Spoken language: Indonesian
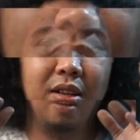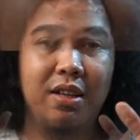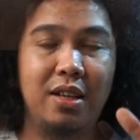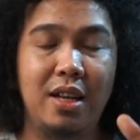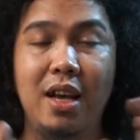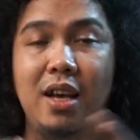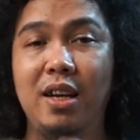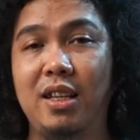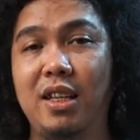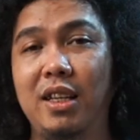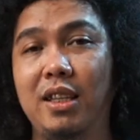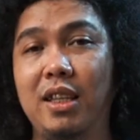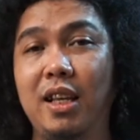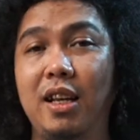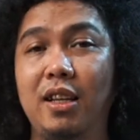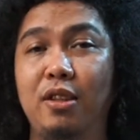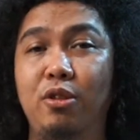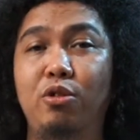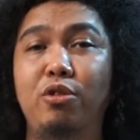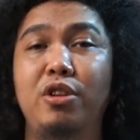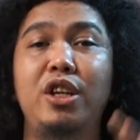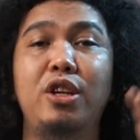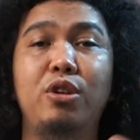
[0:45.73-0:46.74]
Nah, kita lihat
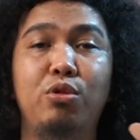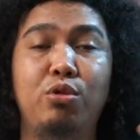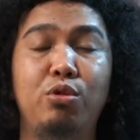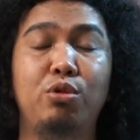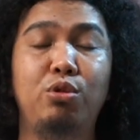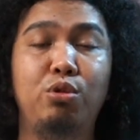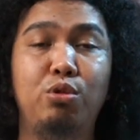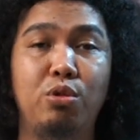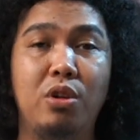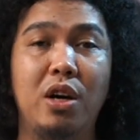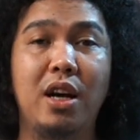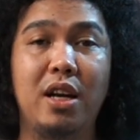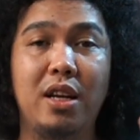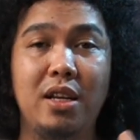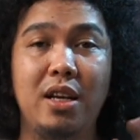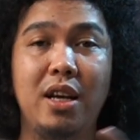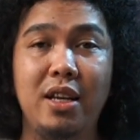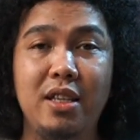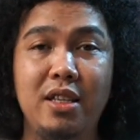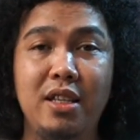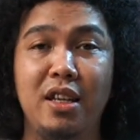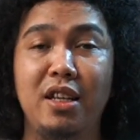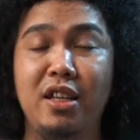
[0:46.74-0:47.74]
dulu nih untuk
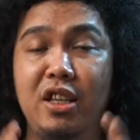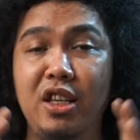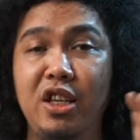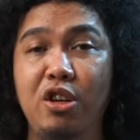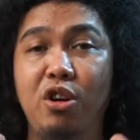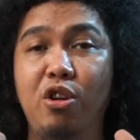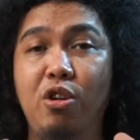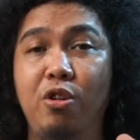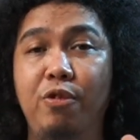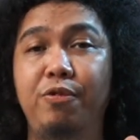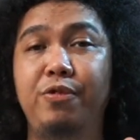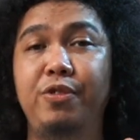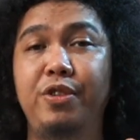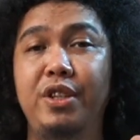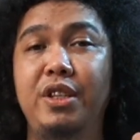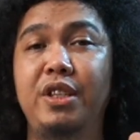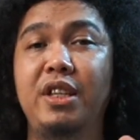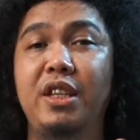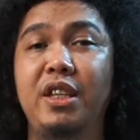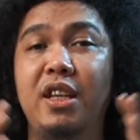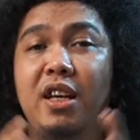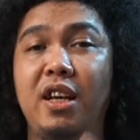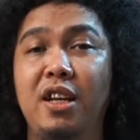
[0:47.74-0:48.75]
harganya di
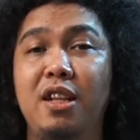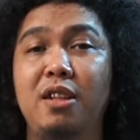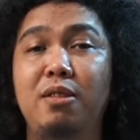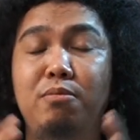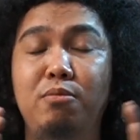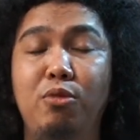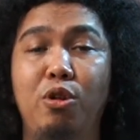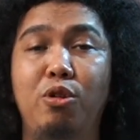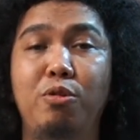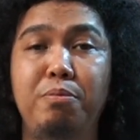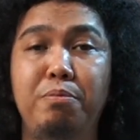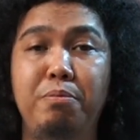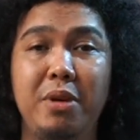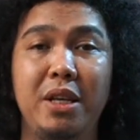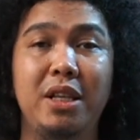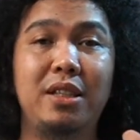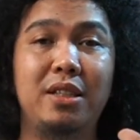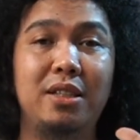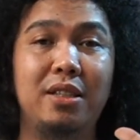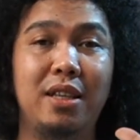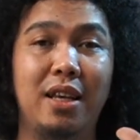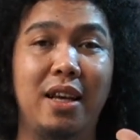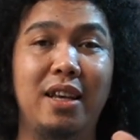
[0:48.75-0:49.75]
official
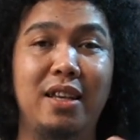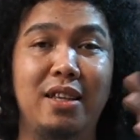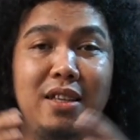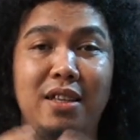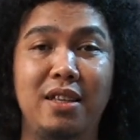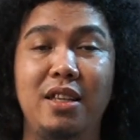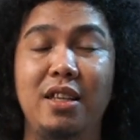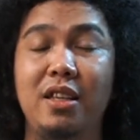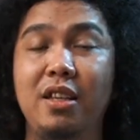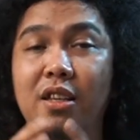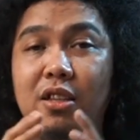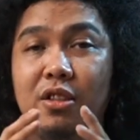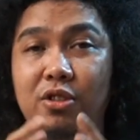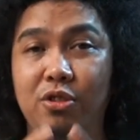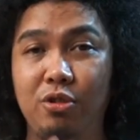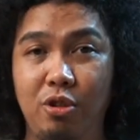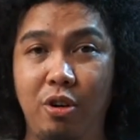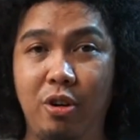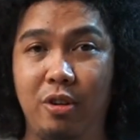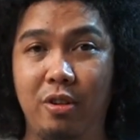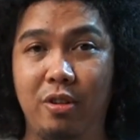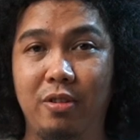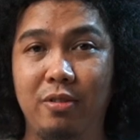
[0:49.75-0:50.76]
Mobix ID
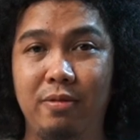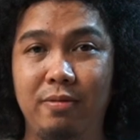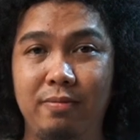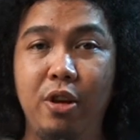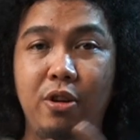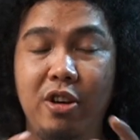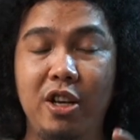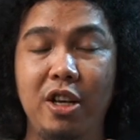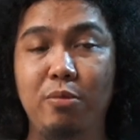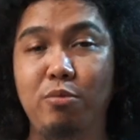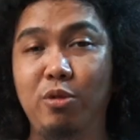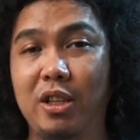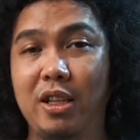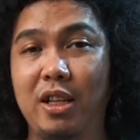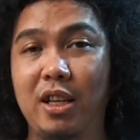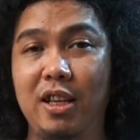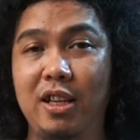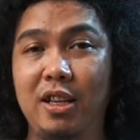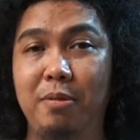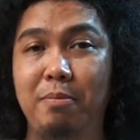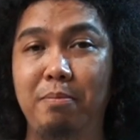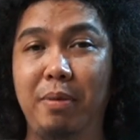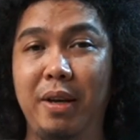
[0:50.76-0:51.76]
Store. Oh ya, buat
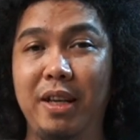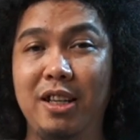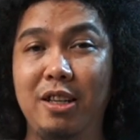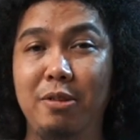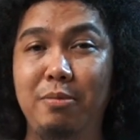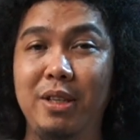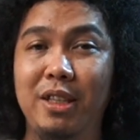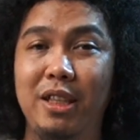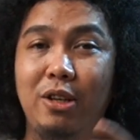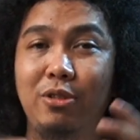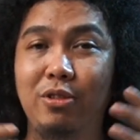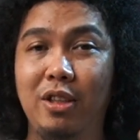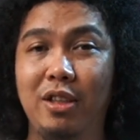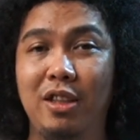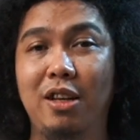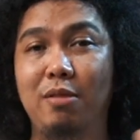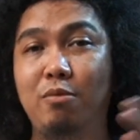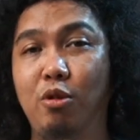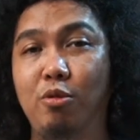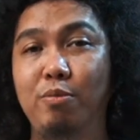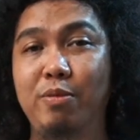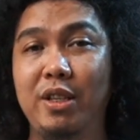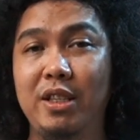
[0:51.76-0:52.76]
kalian yang pengen lebih tahu
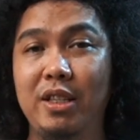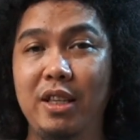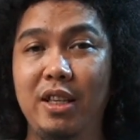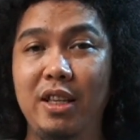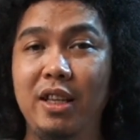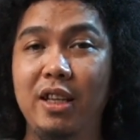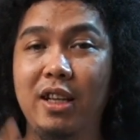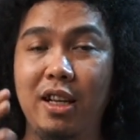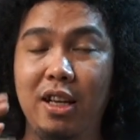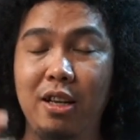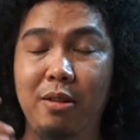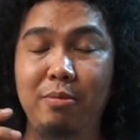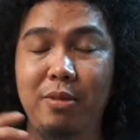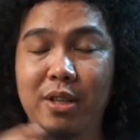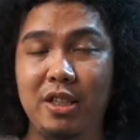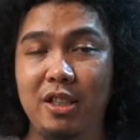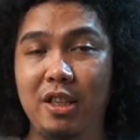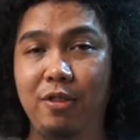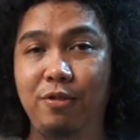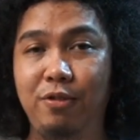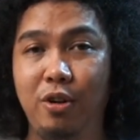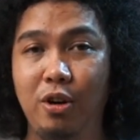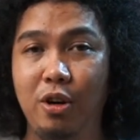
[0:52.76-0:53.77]
tentang Mobix ini, kalian
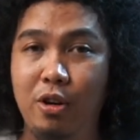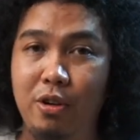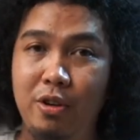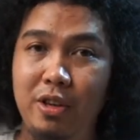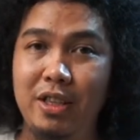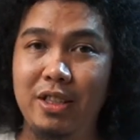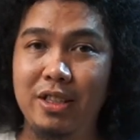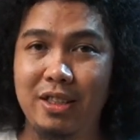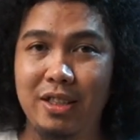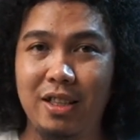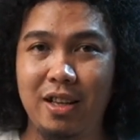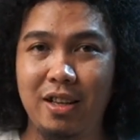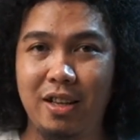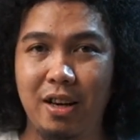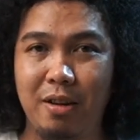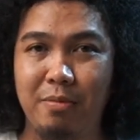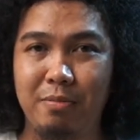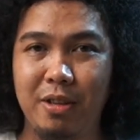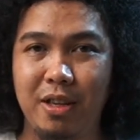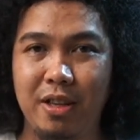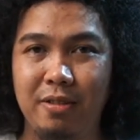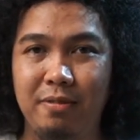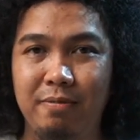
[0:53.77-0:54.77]
bisa follow
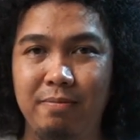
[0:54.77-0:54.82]
Instagramnya.